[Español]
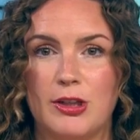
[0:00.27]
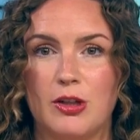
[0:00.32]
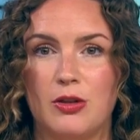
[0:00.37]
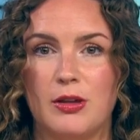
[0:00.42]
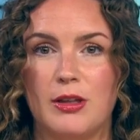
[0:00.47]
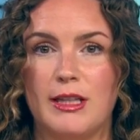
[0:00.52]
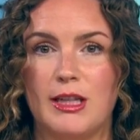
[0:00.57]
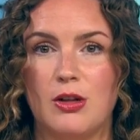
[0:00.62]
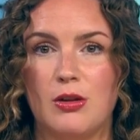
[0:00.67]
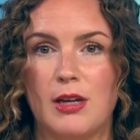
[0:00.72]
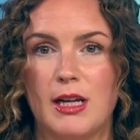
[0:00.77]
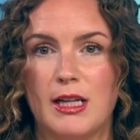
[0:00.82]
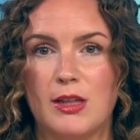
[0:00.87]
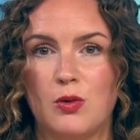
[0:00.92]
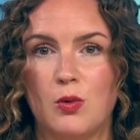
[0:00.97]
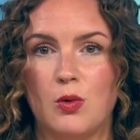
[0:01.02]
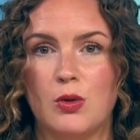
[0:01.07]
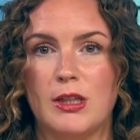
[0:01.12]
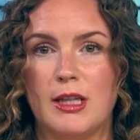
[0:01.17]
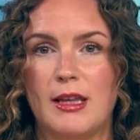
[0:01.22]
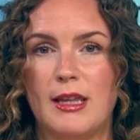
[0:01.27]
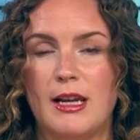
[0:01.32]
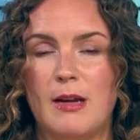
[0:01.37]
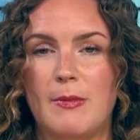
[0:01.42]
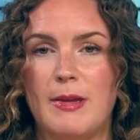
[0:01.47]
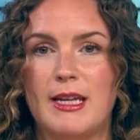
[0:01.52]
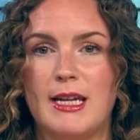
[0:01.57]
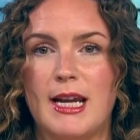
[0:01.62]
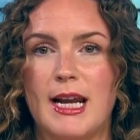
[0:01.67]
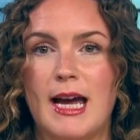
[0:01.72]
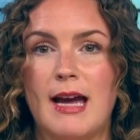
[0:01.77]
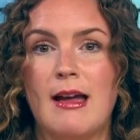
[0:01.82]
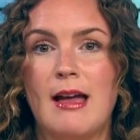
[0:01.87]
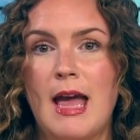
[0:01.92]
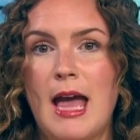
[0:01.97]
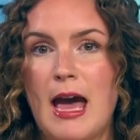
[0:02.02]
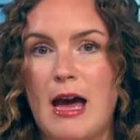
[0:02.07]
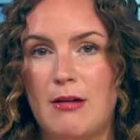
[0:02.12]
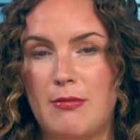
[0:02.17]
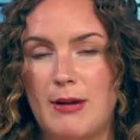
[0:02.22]
noticiero de las 11 de la mañana
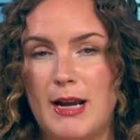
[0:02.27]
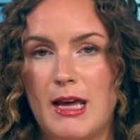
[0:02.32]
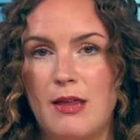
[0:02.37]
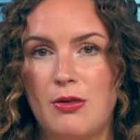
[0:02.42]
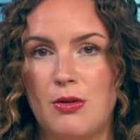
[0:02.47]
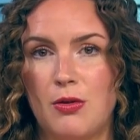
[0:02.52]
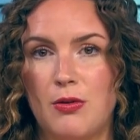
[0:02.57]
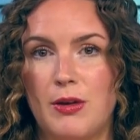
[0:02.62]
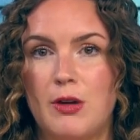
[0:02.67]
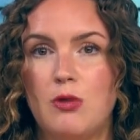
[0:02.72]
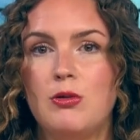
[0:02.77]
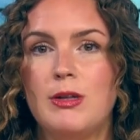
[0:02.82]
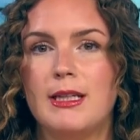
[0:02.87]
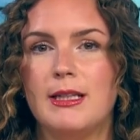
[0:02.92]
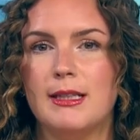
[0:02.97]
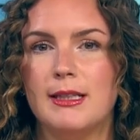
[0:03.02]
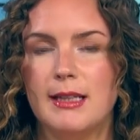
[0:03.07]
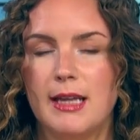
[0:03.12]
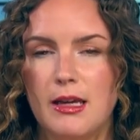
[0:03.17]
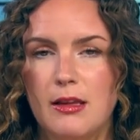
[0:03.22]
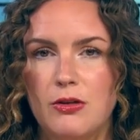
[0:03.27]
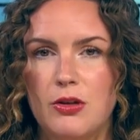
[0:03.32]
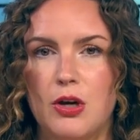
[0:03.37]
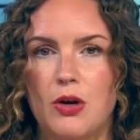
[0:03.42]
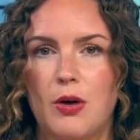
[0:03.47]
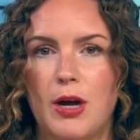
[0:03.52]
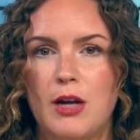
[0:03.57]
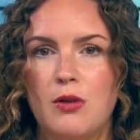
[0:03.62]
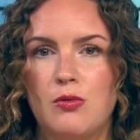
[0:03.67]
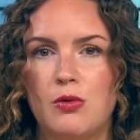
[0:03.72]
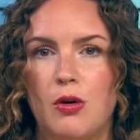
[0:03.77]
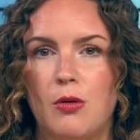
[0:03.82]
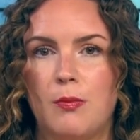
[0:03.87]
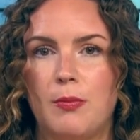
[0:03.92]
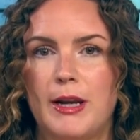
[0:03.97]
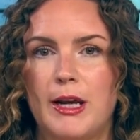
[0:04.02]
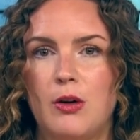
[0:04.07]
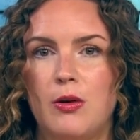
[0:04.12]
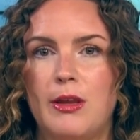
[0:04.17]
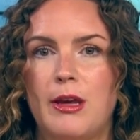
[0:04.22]
hablando de un incendio en un
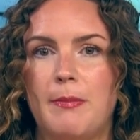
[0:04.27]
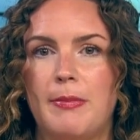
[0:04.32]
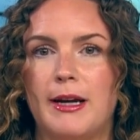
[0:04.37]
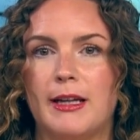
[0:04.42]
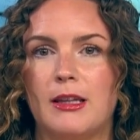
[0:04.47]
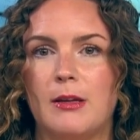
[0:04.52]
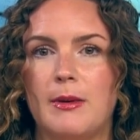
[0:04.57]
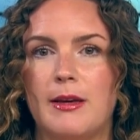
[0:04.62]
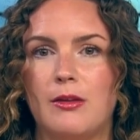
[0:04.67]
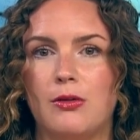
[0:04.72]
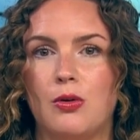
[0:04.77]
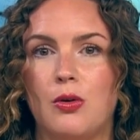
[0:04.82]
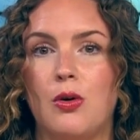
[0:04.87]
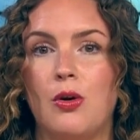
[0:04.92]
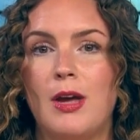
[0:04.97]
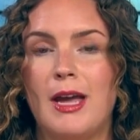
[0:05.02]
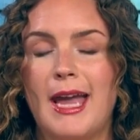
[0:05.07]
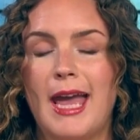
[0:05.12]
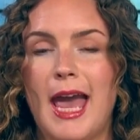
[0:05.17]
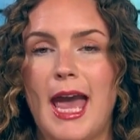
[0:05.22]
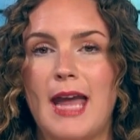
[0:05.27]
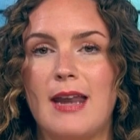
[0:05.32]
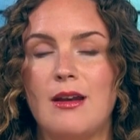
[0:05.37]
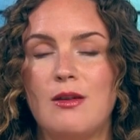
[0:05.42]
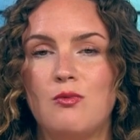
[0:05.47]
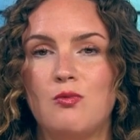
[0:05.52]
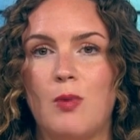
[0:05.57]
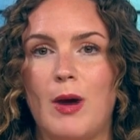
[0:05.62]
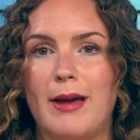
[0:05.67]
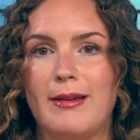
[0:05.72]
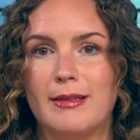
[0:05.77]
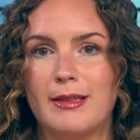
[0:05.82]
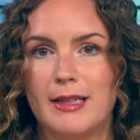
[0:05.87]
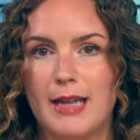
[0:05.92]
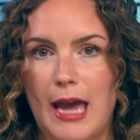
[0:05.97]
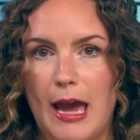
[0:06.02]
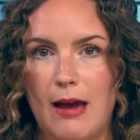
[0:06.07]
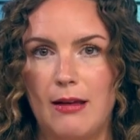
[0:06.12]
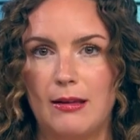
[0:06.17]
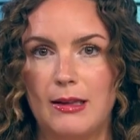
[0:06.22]
complejo de apartamento en West
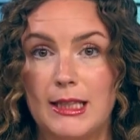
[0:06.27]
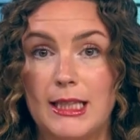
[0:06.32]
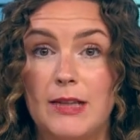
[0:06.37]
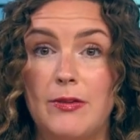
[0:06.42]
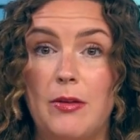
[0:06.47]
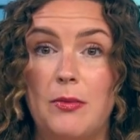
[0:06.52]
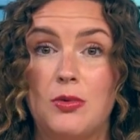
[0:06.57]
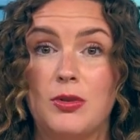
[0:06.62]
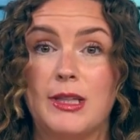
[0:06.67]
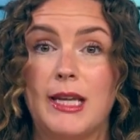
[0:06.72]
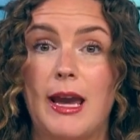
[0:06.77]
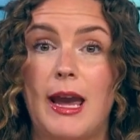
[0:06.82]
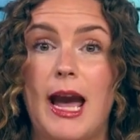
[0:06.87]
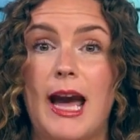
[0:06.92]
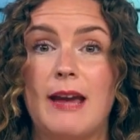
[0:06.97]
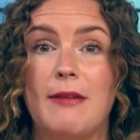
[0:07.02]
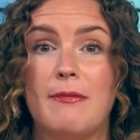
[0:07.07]
Alice. Sabemos que hay